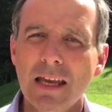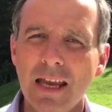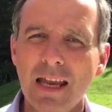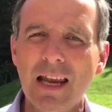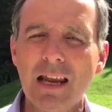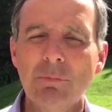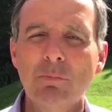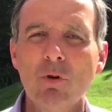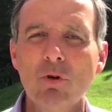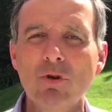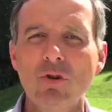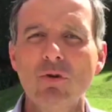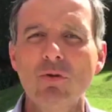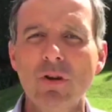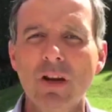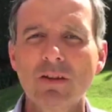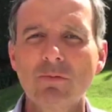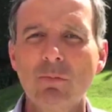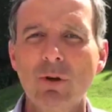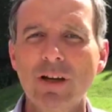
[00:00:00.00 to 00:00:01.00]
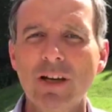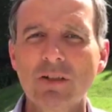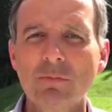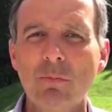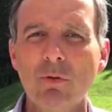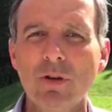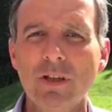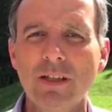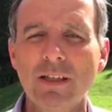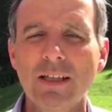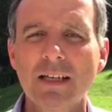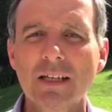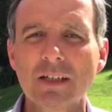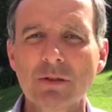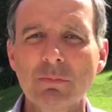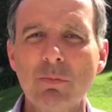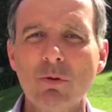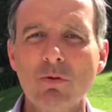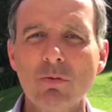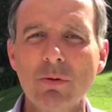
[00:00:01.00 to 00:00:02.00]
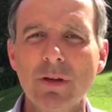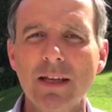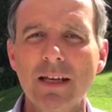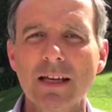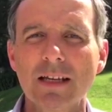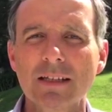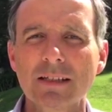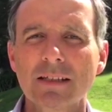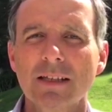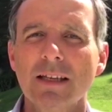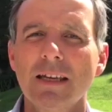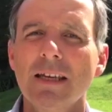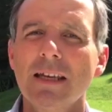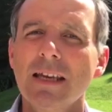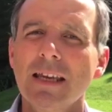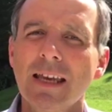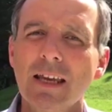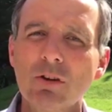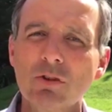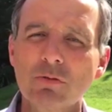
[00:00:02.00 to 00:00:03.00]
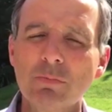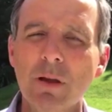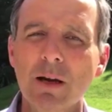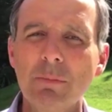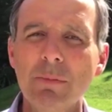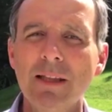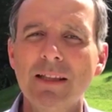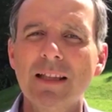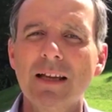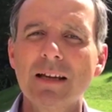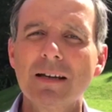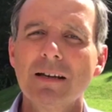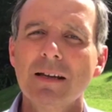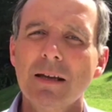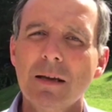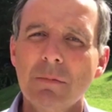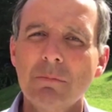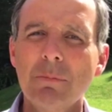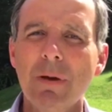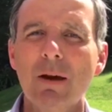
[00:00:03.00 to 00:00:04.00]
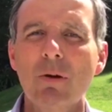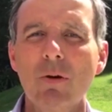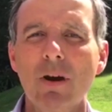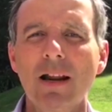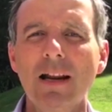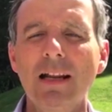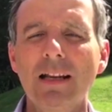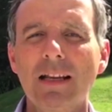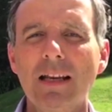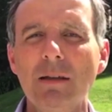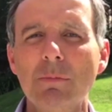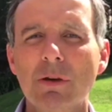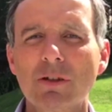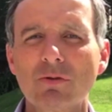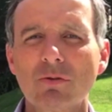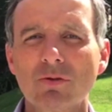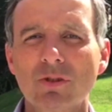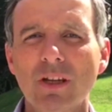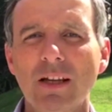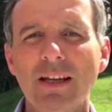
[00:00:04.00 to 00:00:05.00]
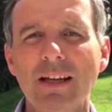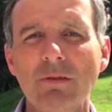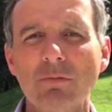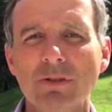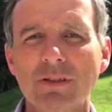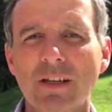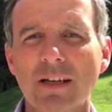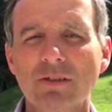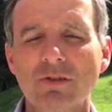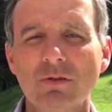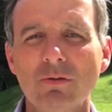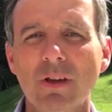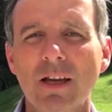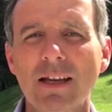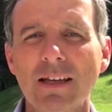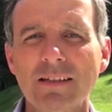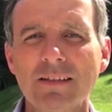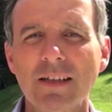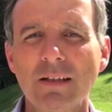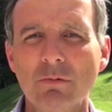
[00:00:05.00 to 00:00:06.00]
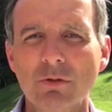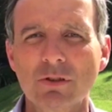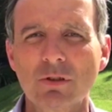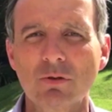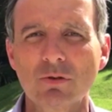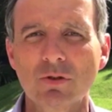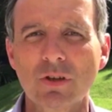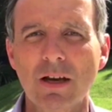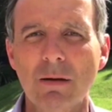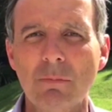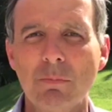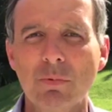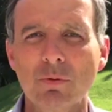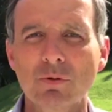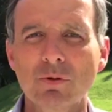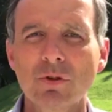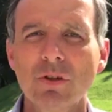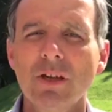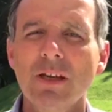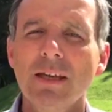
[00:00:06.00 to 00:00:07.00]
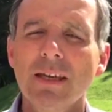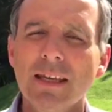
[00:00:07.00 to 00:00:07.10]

el apoyo de unas buenas políticas públicas que nos permitan mejorar el clima social en nuestras ciudades y en nuestros campos.